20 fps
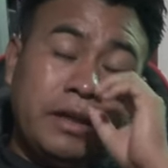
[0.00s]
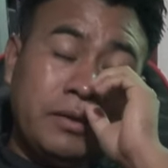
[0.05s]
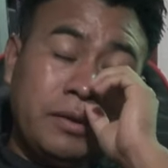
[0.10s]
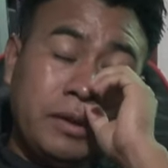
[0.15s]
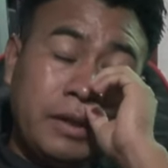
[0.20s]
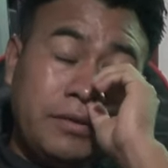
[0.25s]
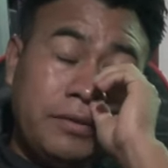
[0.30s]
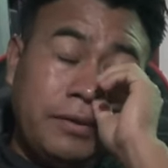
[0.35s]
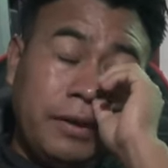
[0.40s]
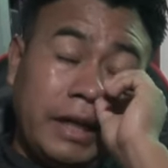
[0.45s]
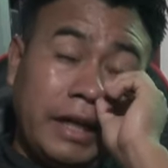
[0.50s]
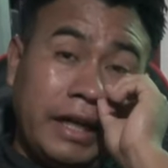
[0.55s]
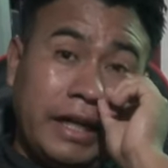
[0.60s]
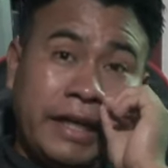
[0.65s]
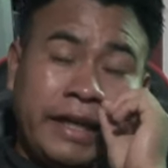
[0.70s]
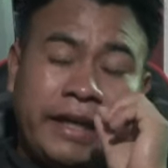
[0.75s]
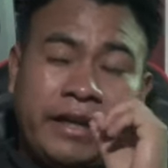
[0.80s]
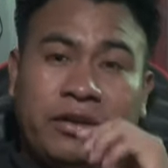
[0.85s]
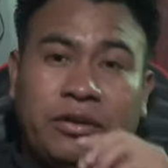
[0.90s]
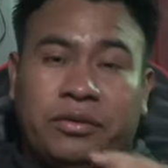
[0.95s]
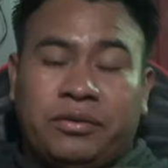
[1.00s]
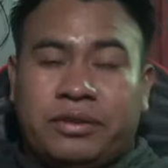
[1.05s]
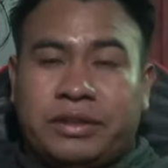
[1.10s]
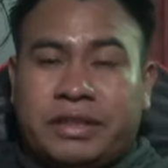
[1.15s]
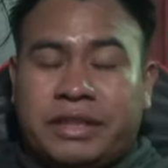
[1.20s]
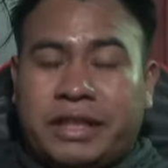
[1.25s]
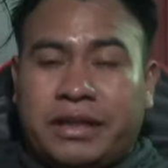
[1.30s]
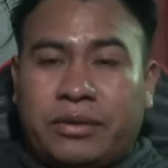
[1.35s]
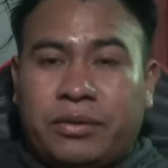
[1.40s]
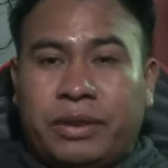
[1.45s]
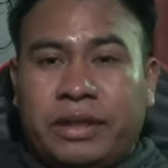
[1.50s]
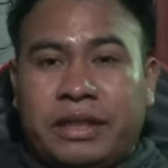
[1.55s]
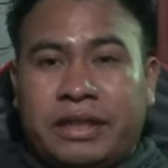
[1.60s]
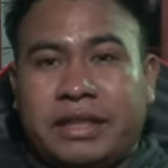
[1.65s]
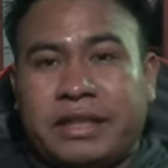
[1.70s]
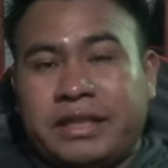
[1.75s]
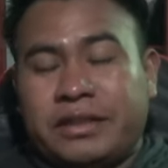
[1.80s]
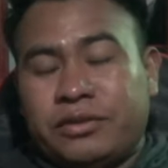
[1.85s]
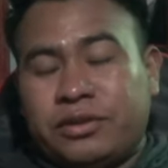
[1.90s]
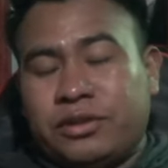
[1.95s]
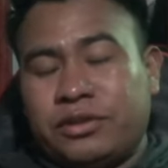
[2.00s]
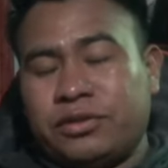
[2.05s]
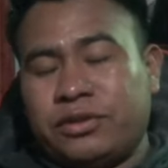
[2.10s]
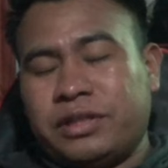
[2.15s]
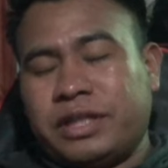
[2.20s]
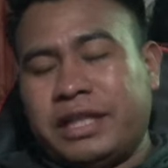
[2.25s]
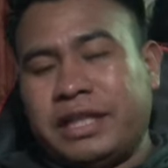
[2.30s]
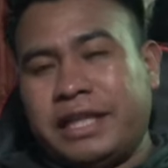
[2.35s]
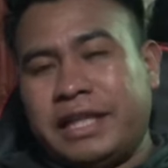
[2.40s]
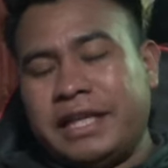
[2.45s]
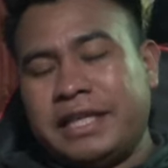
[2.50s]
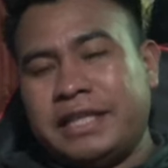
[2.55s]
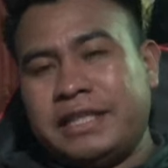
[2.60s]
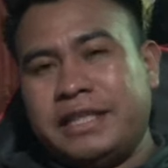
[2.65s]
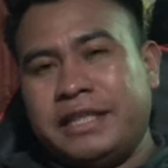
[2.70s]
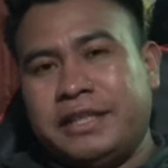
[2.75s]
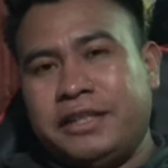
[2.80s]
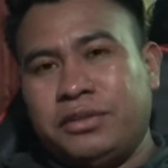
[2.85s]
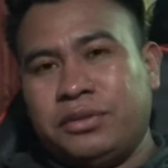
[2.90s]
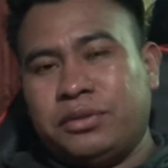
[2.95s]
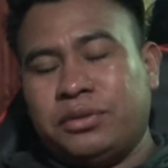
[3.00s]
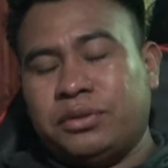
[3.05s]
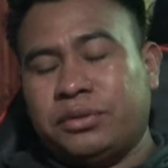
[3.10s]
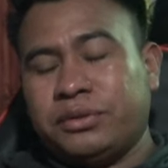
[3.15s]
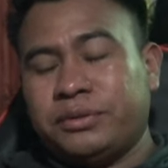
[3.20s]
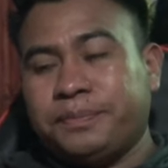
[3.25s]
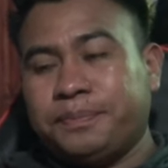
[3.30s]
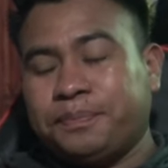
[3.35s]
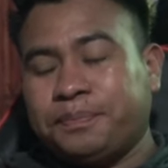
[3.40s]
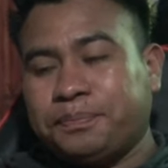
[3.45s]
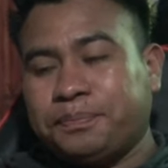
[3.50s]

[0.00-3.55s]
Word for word: donde fue hackeado nuestra cuenta, nuestros canales de YouTube.